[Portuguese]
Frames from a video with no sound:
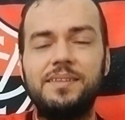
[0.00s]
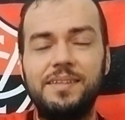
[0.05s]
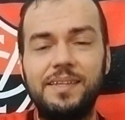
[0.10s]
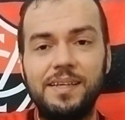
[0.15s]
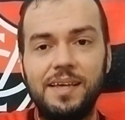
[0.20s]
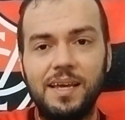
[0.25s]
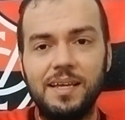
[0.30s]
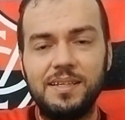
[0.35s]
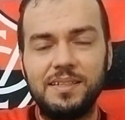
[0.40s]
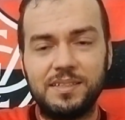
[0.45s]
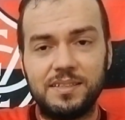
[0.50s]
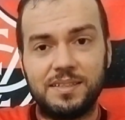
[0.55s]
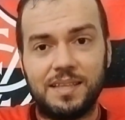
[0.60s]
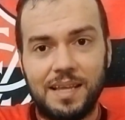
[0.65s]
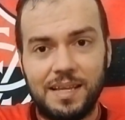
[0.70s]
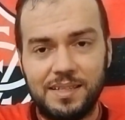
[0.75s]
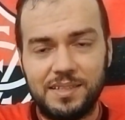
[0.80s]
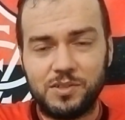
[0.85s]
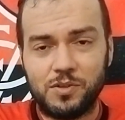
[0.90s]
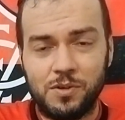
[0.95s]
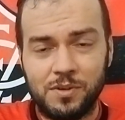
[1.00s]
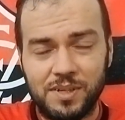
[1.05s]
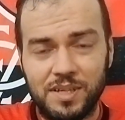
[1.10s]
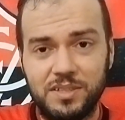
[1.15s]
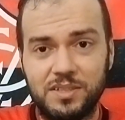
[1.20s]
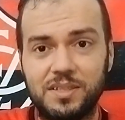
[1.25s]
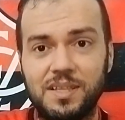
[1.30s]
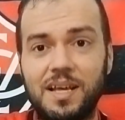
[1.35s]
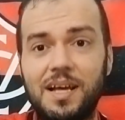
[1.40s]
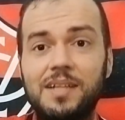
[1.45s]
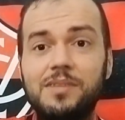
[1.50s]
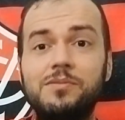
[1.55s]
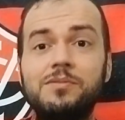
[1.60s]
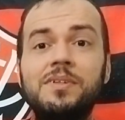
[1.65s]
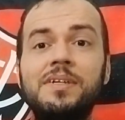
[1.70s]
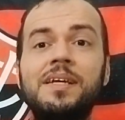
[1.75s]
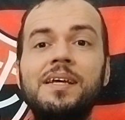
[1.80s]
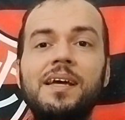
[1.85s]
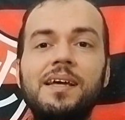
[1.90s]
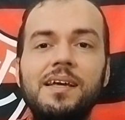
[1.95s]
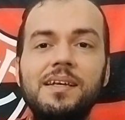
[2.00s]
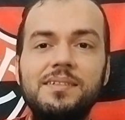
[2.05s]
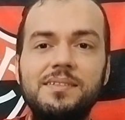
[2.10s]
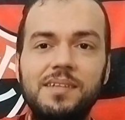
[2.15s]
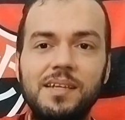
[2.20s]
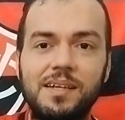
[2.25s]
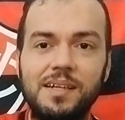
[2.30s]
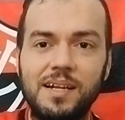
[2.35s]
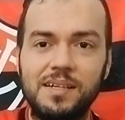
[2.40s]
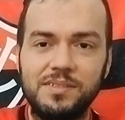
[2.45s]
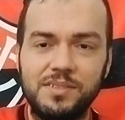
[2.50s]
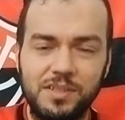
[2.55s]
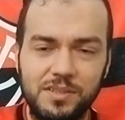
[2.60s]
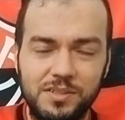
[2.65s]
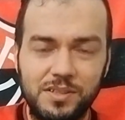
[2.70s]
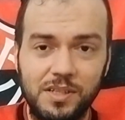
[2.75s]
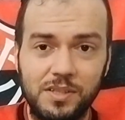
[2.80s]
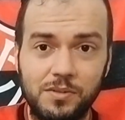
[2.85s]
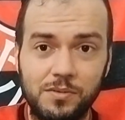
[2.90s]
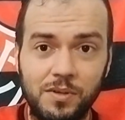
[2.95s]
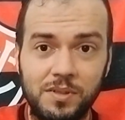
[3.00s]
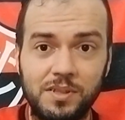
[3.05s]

de eles terem conquistado esse grande título.